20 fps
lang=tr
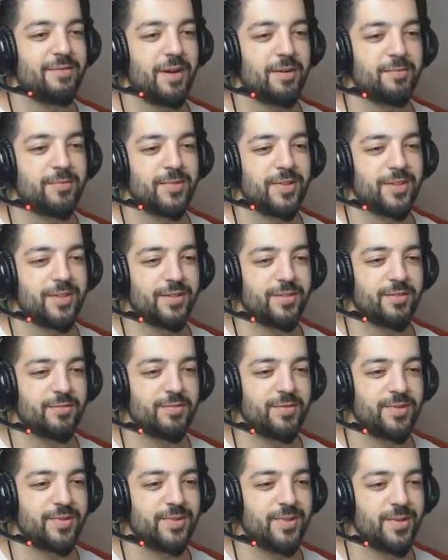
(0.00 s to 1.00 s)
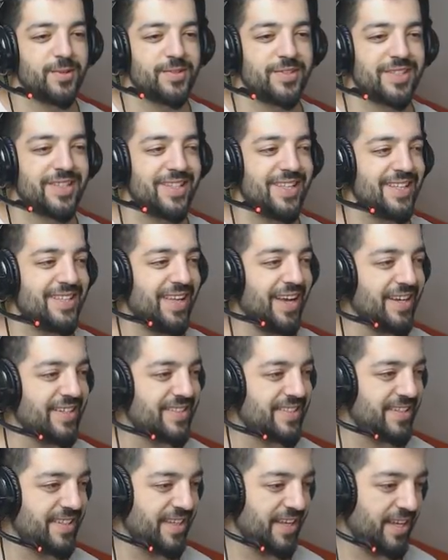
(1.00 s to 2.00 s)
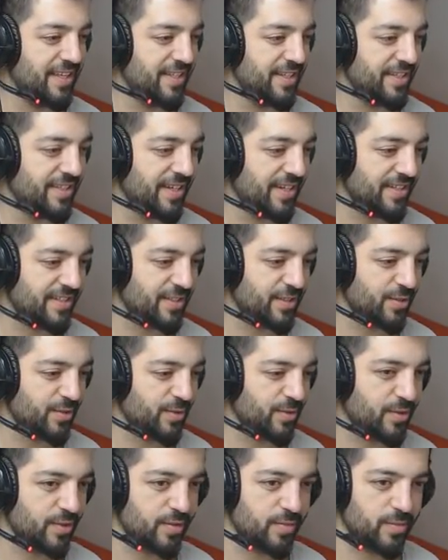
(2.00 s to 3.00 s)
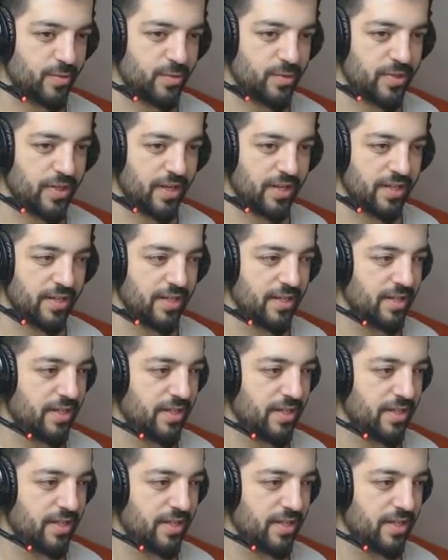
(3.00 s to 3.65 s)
ya ben buna bu gözlük niye taksın ya? Niye taksın gözlük? Bu güzel.